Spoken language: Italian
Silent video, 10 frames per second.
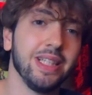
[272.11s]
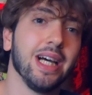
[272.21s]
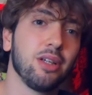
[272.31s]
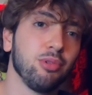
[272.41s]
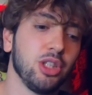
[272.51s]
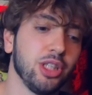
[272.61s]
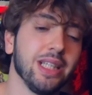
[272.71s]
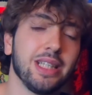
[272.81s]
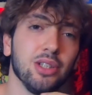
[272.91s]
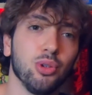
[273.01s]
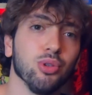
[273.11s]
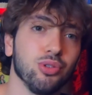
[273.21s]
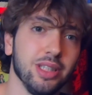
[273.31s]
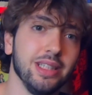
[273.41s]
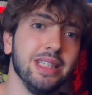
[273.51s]
vede anche una certa
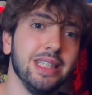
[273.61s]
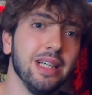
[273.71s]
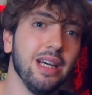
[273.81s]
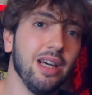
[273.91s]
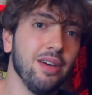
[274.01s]
dose di